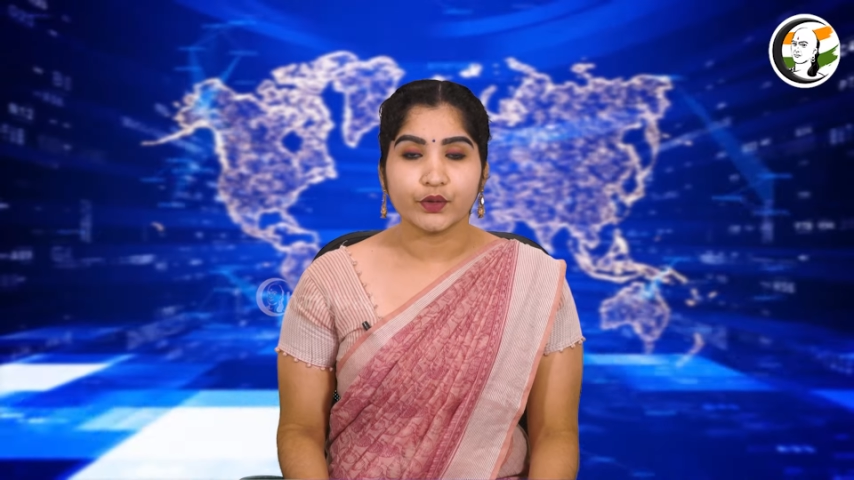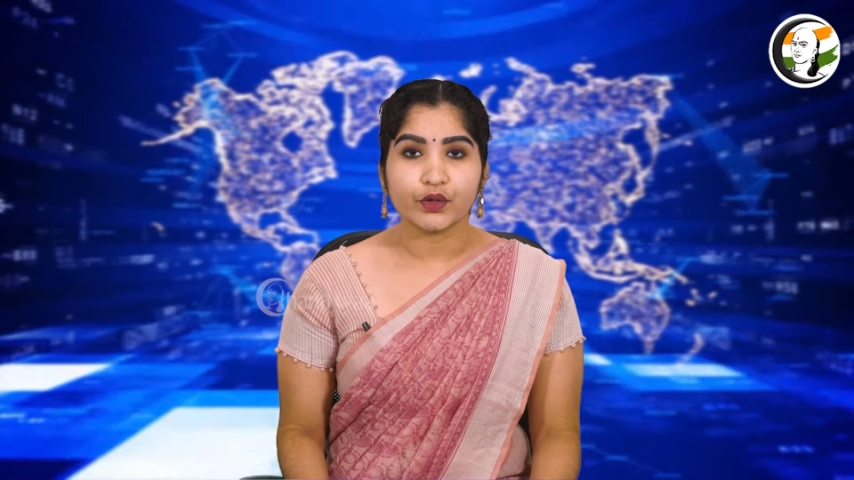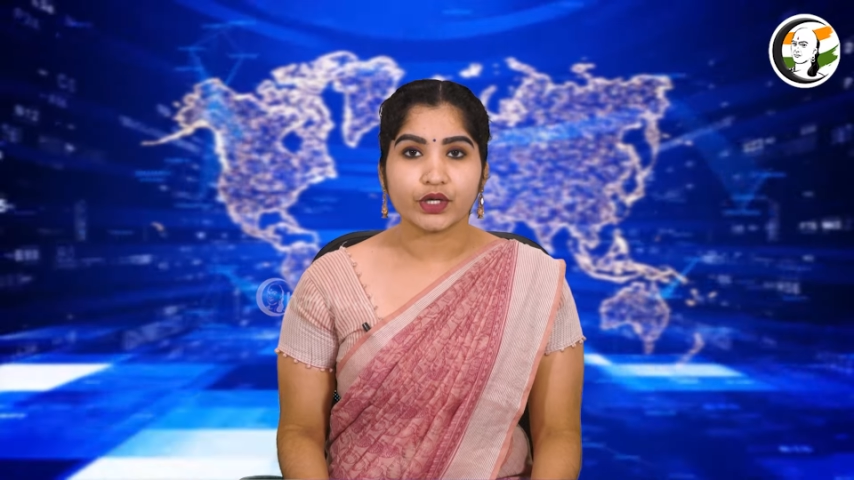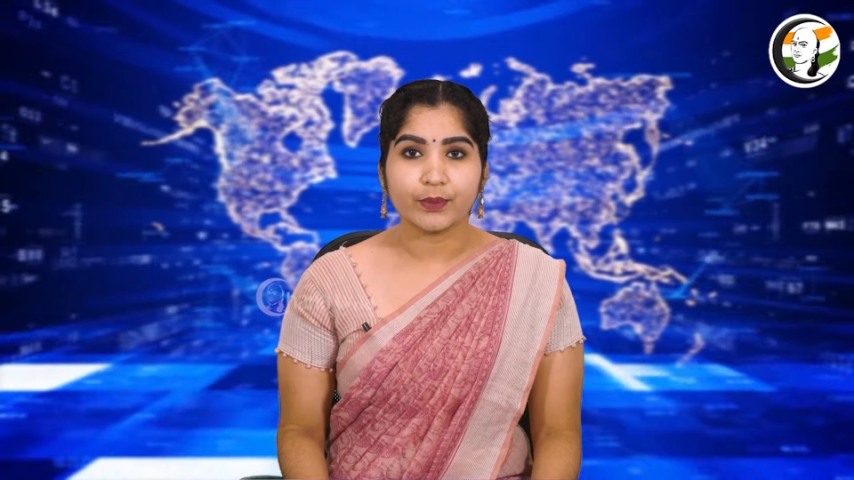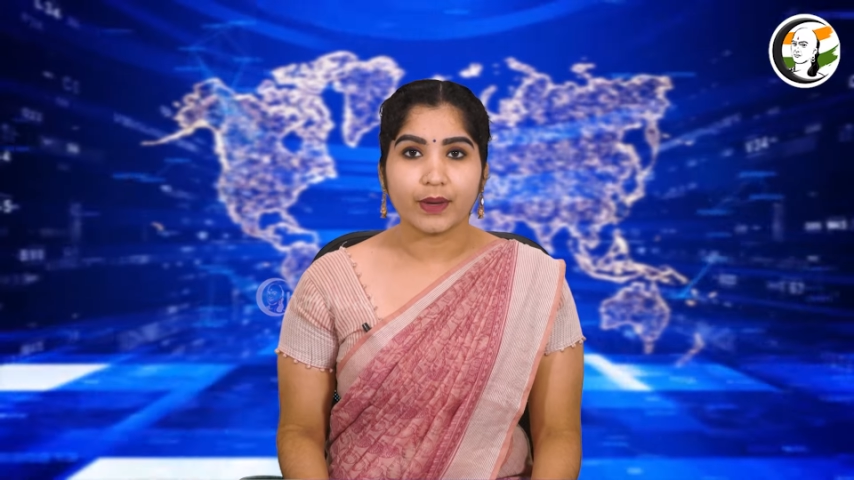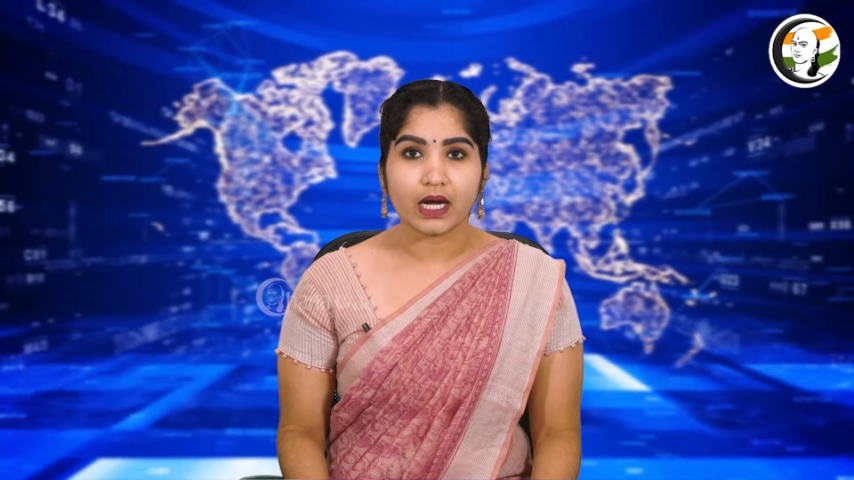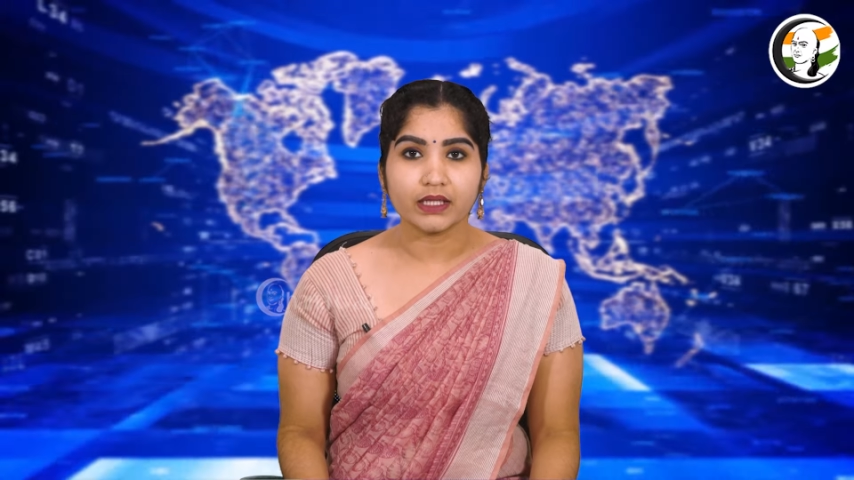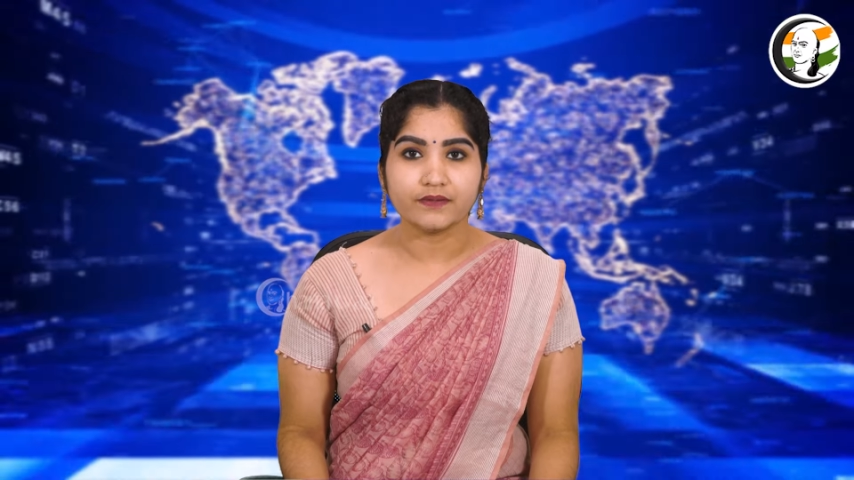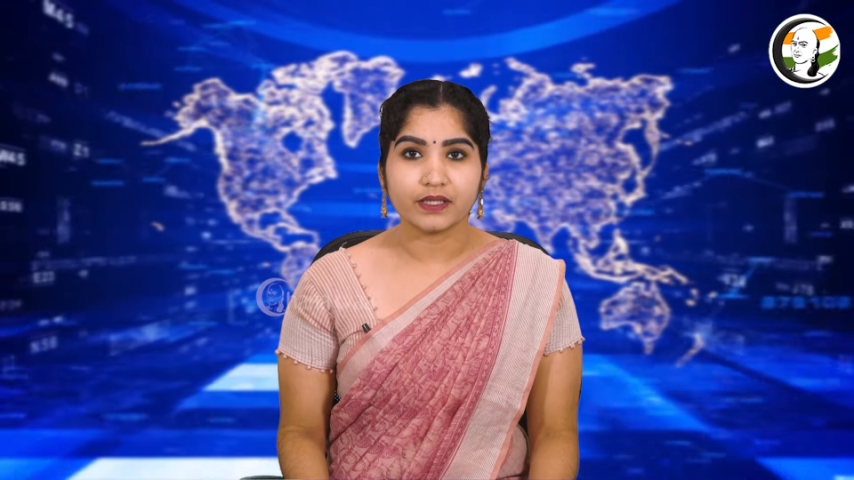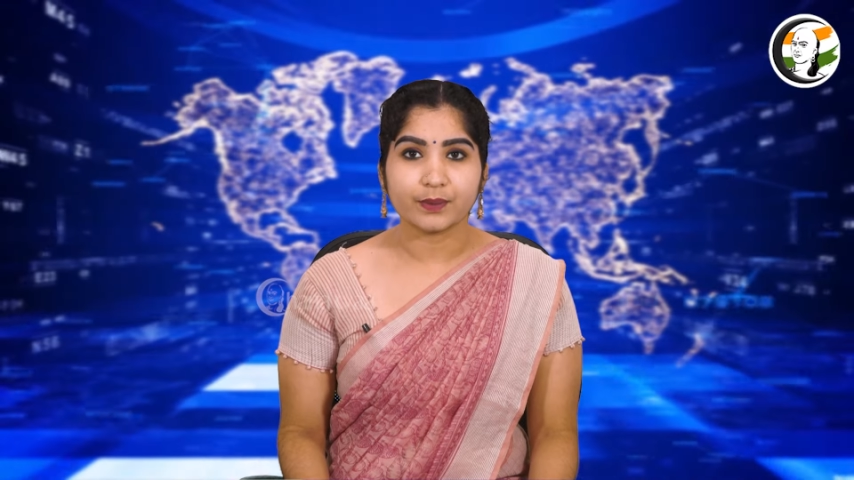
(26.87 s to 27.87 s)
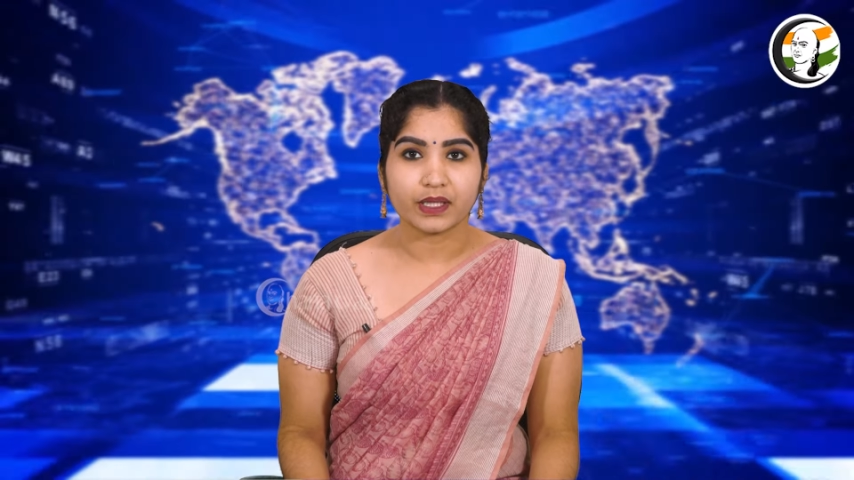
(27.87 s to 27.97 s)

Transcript: ஒரு மாணவர்